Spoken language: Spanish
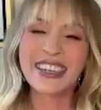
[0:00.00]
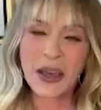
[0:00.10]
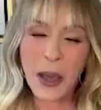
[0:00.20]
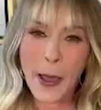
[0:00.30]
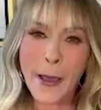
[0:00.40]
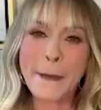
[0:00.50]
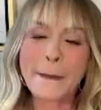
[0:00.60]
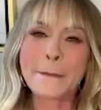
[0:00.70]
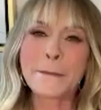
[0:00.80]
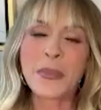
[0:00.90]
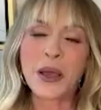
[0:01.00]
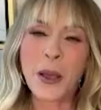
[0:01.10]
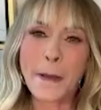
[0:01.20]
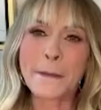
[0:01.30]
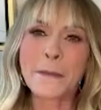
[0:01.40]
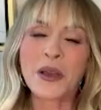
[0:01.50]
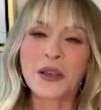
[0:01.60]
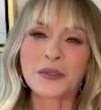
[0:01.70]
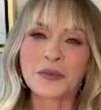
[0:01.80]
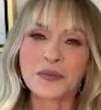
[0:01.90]
pareja, amigos, para quienes
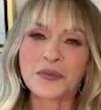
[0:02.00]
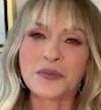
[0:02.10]
quieran. Yuri